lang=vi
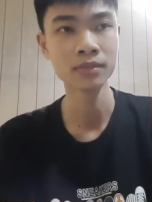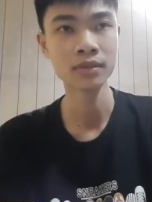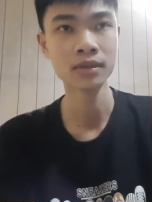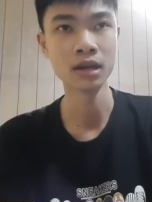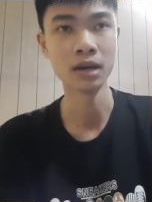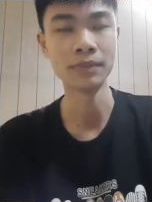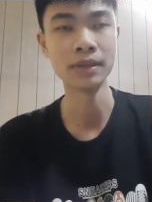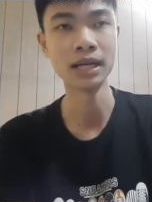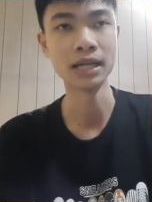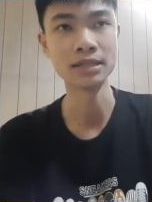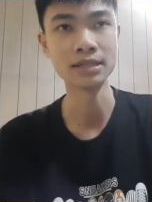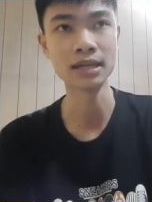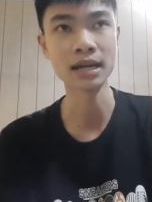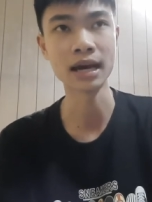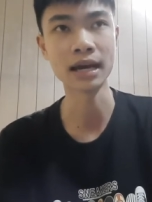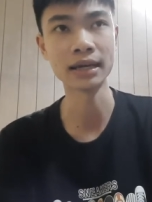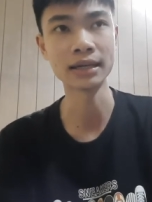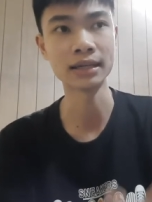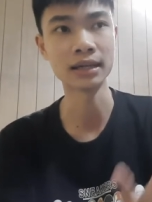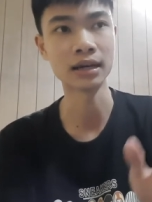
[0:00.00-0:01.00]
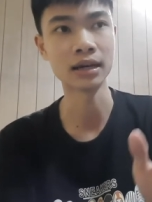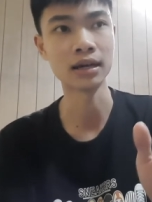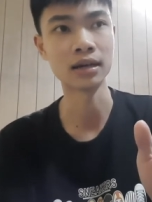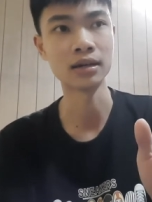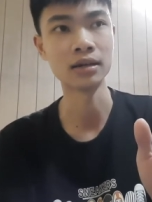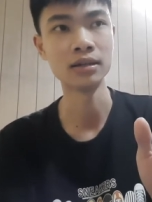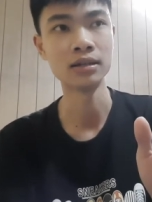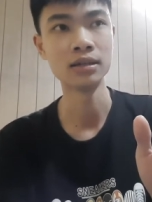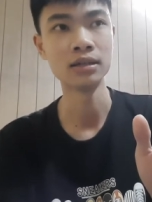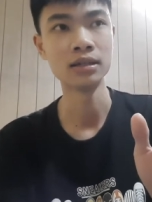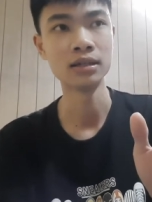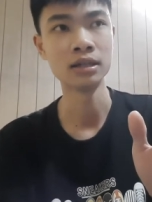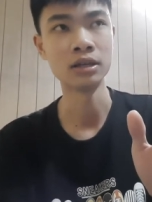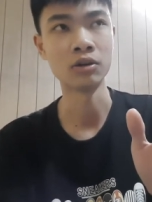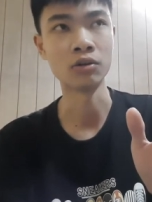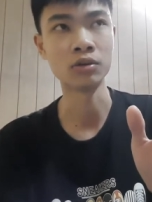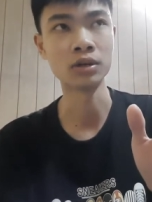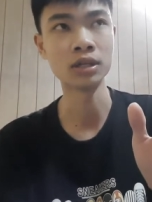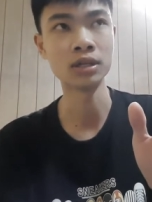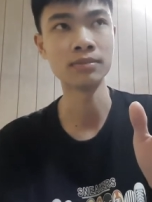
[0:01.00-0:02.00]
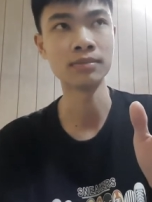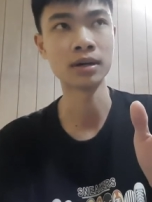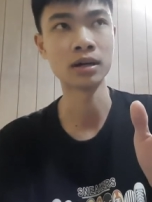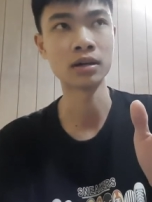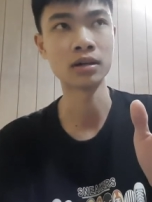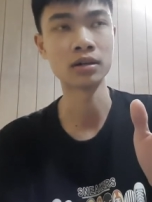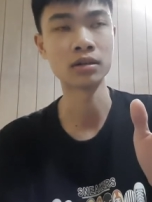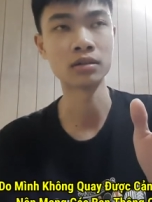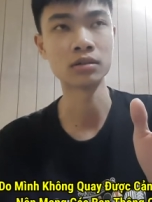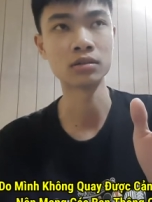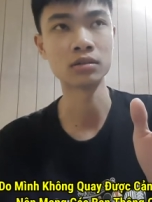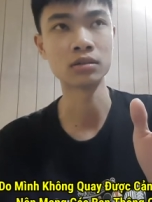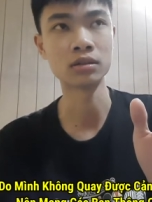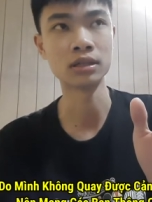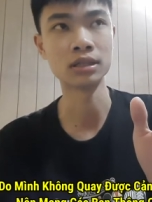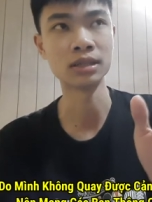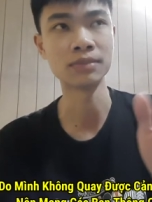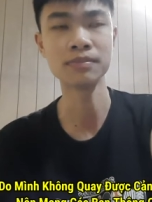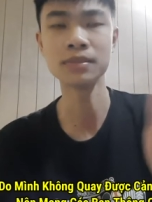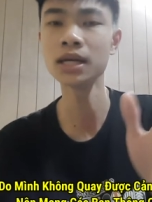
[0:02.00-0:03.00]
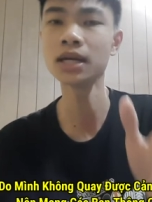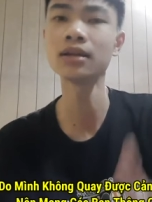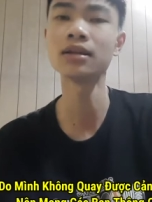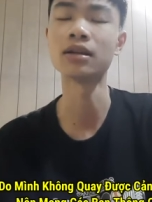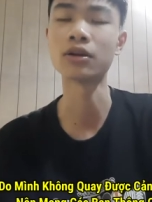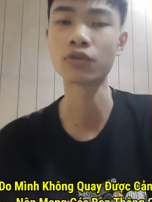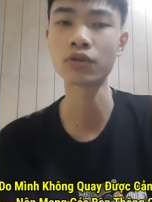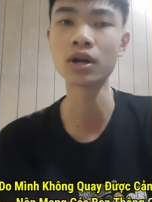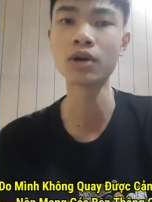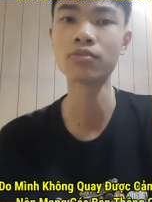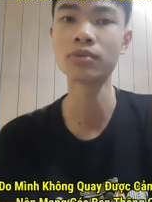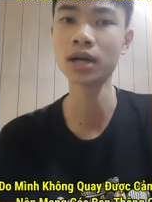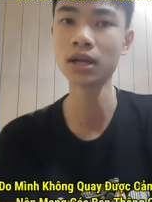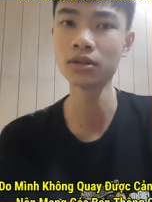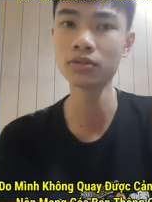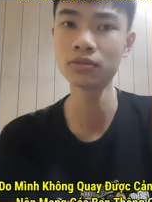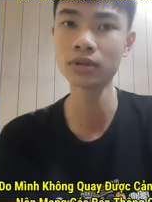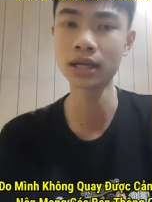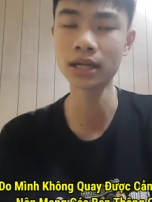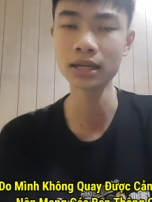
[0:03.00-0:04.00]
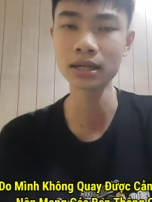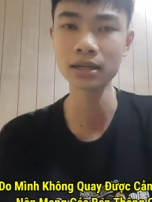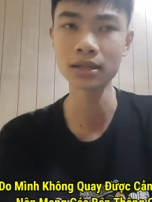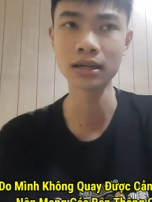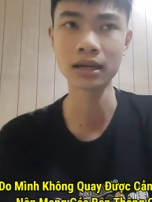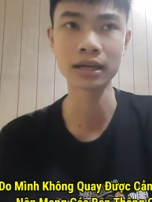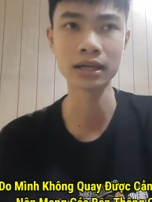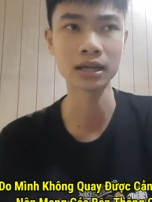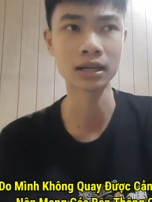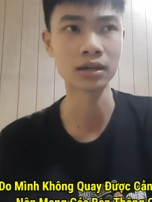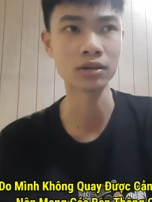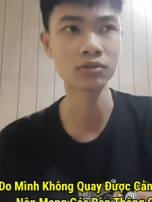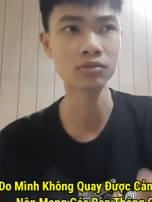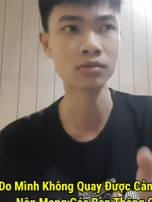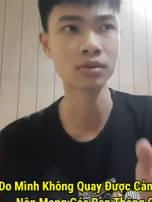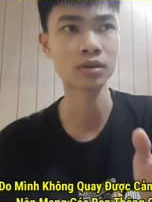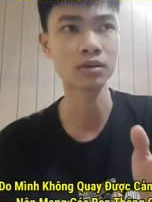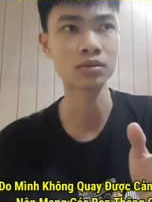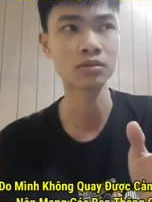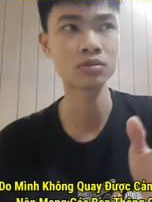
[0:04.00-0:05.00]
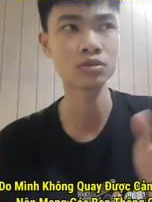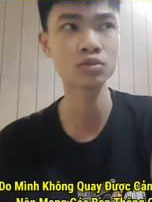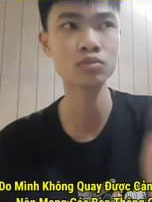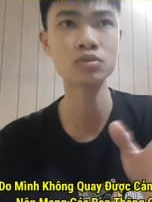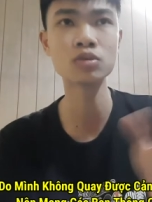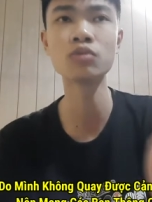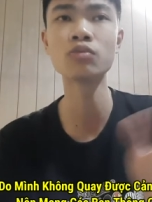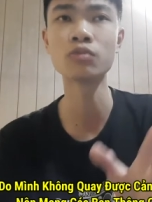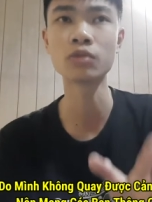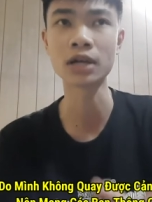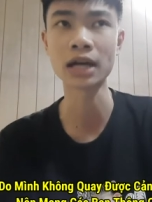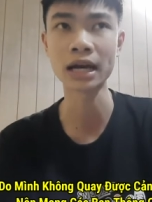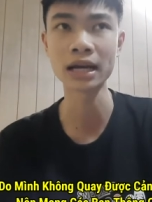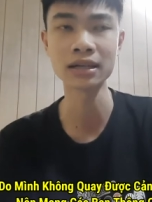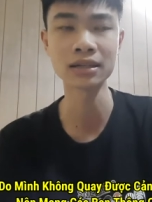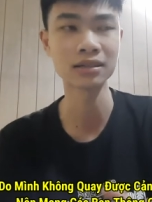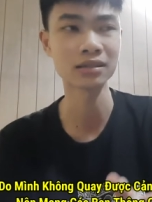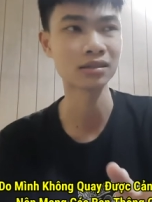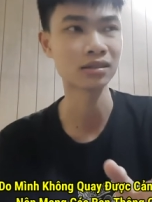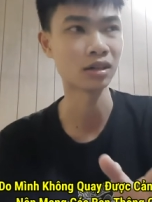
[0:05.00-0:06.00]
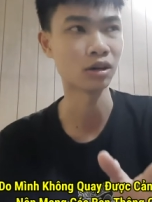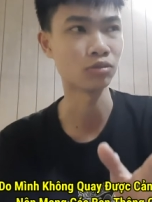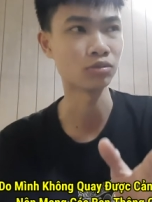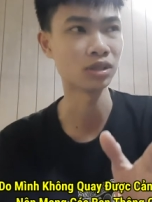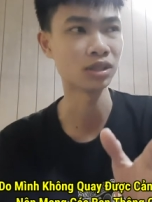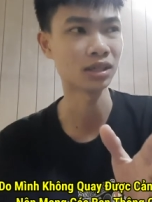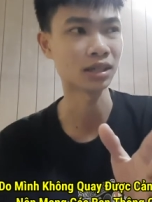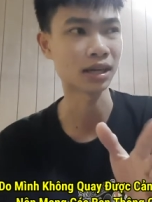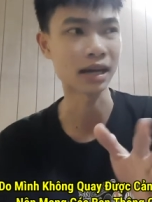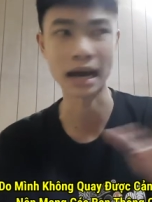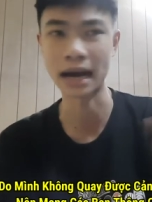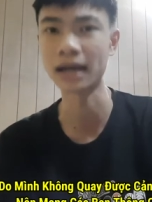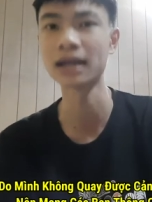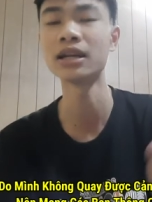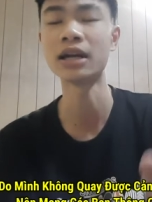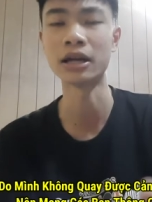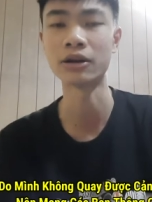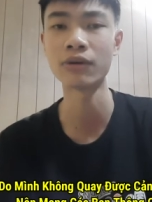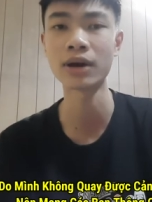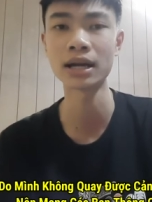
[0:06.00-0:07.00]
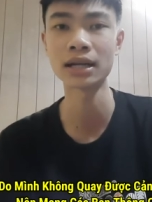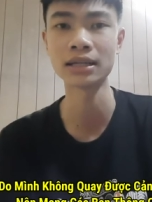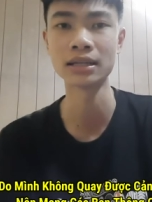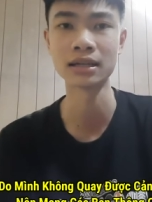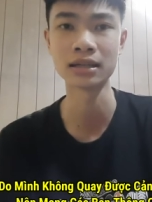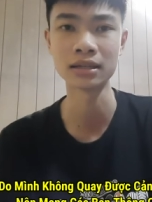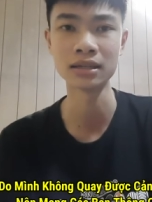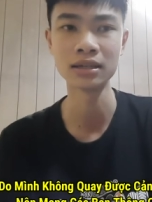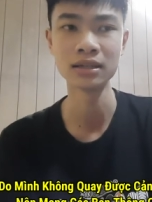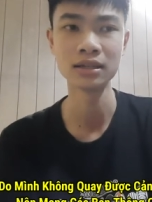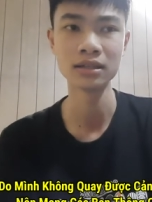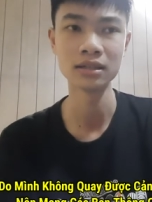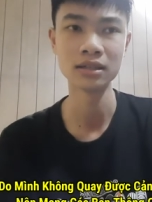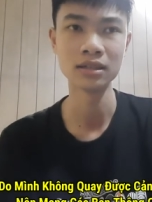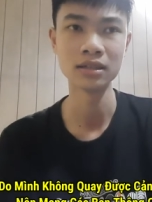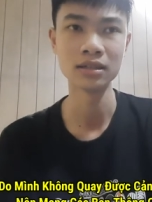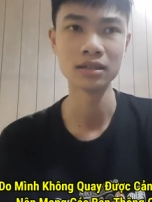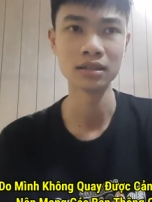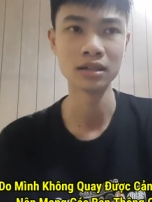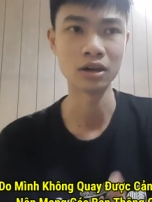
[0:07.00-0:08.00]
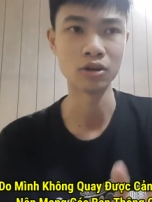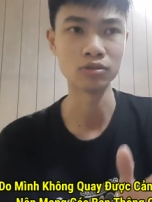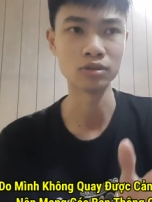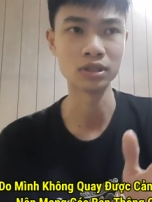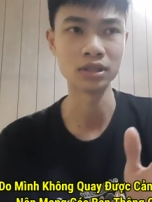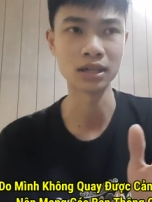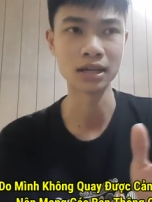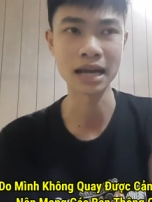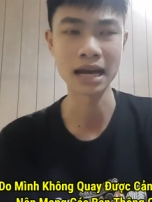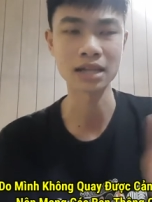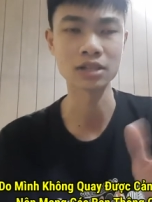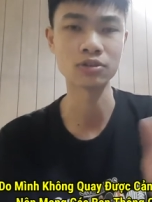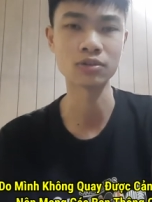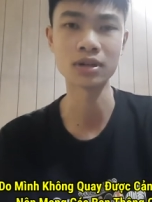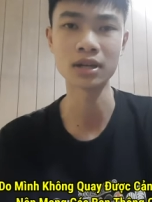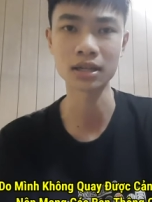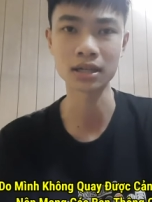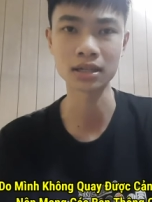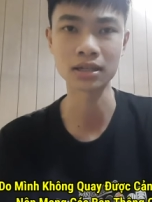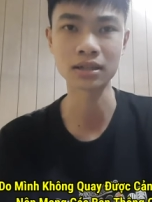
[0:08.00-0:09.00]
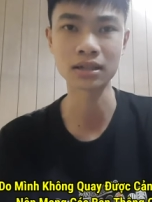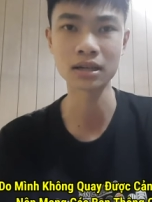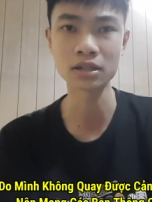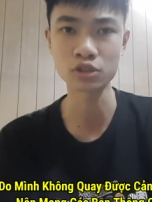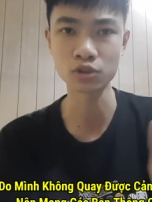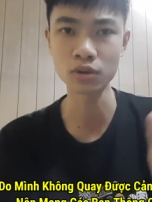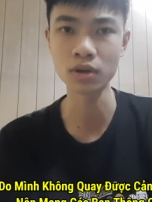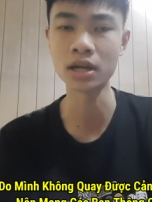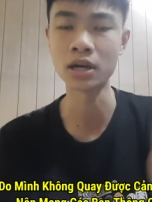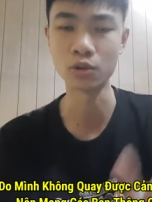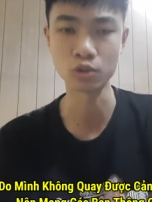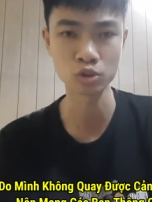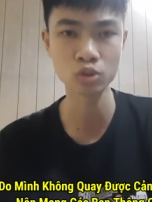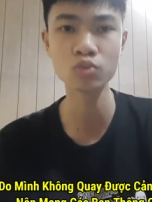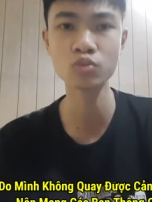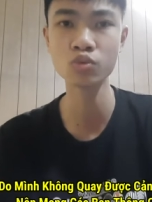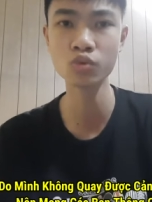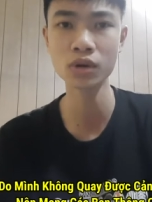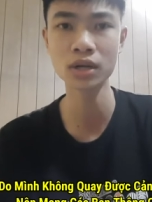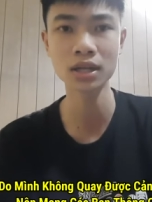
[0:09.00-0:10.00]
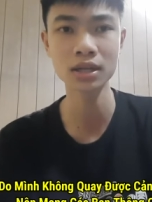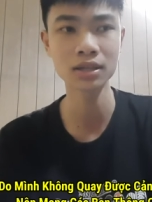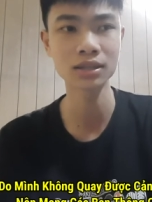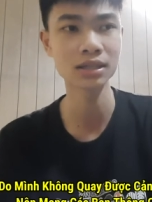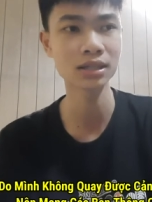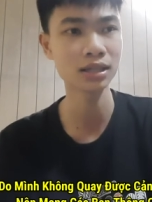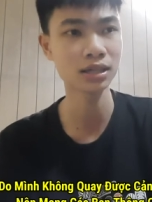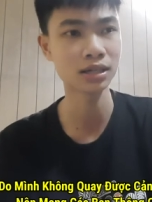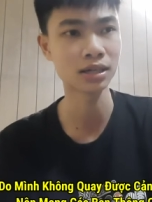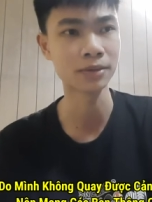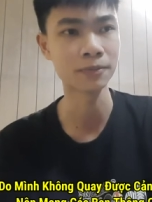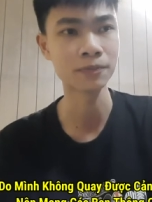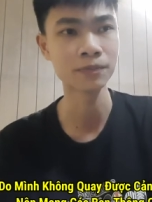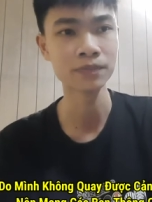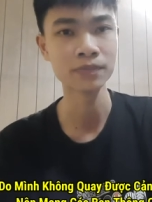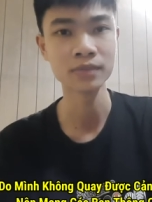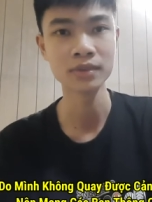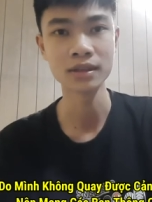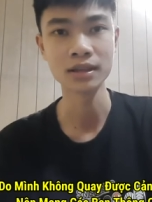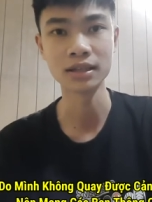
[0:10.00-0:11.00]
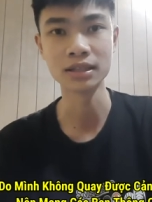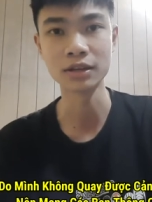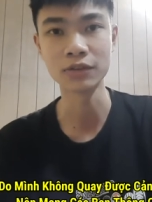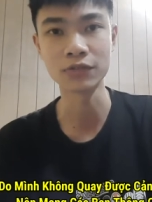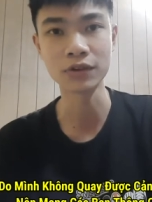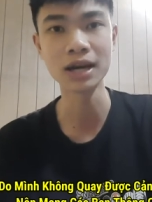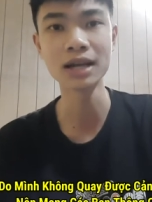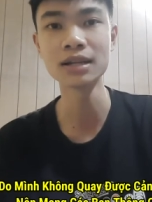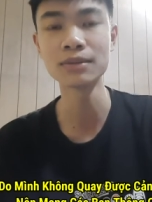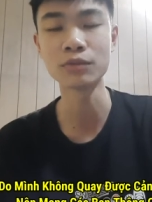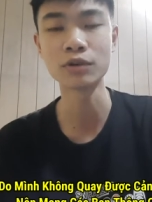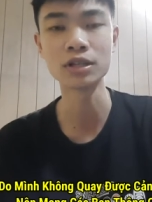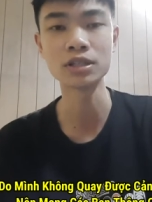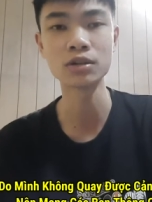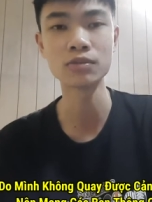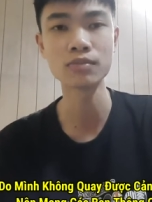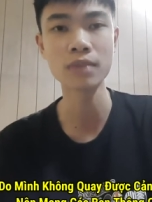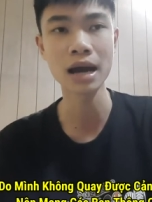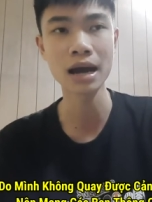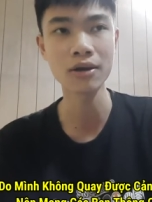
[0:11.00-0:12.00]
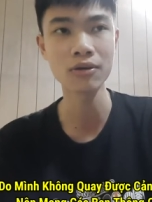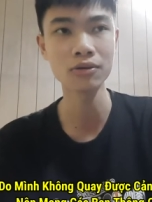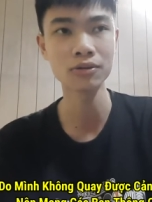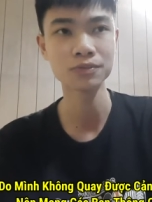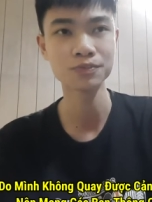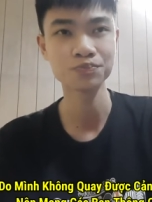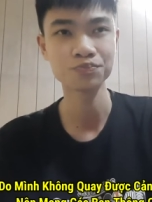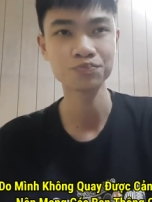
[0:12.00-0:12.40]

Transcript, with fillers: Ở bên này rất hay là kiểu khi mà người ta biết là có động đất lúc đấy, hay là lúc mà nó rung rung một cái nữa, hầu như là cả cái Đài Loan này này, hầu như là đa số là các chỗ đều rung luôn ấy. Thế nên là người ta phát ra một cái thông báo